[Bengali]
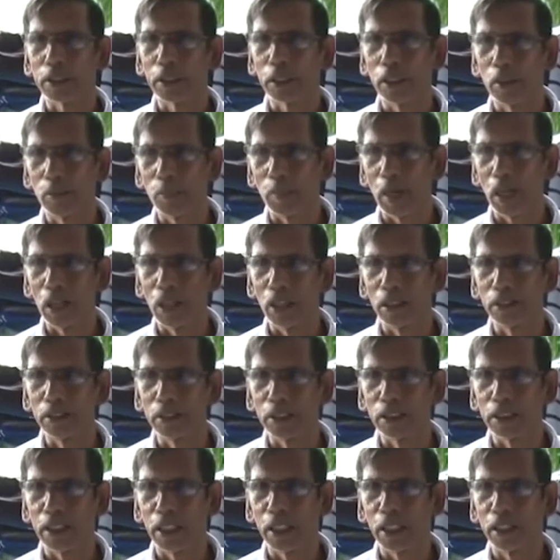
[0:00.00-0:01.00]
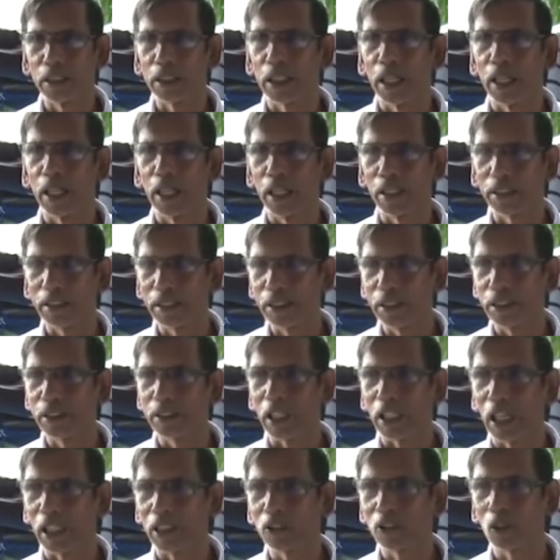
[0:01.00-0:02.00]
থেকে মাল আনতে যাই তারা কি
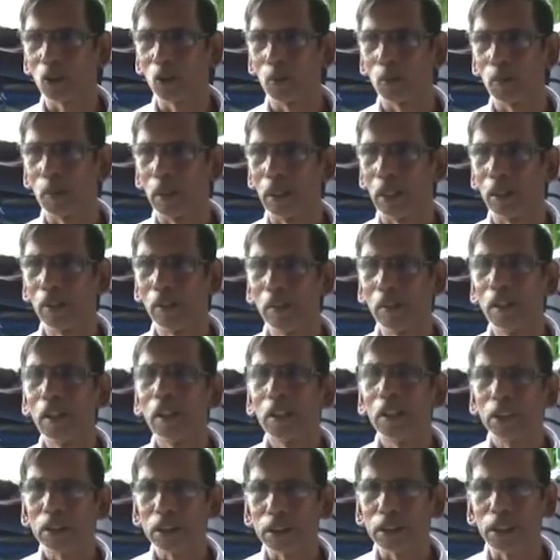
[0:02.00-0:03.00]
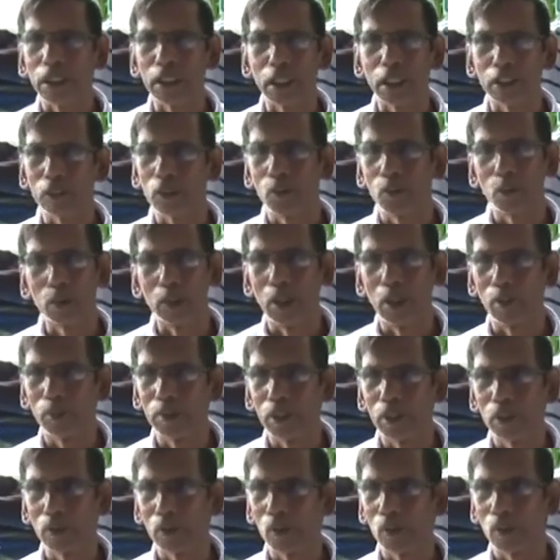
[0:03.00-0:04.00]
চার্জ করবে সেটা সম্বন্ধে
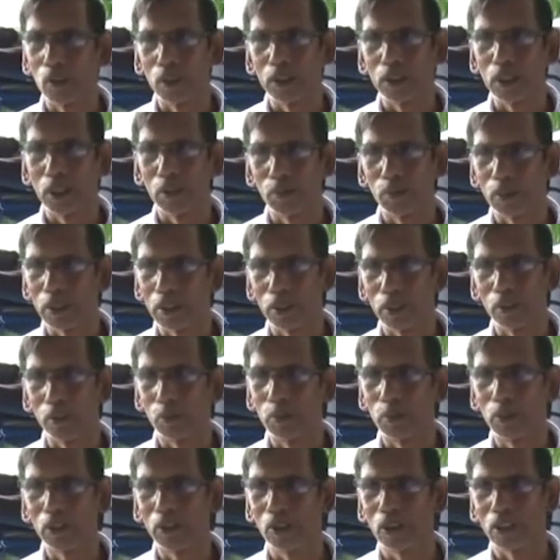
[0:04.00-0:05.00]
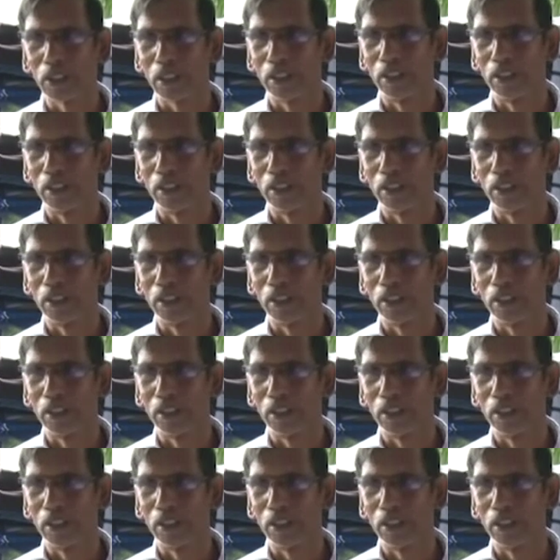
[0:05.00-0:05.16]
আমাদের কোনো আমাদের অভিজ্ঞতা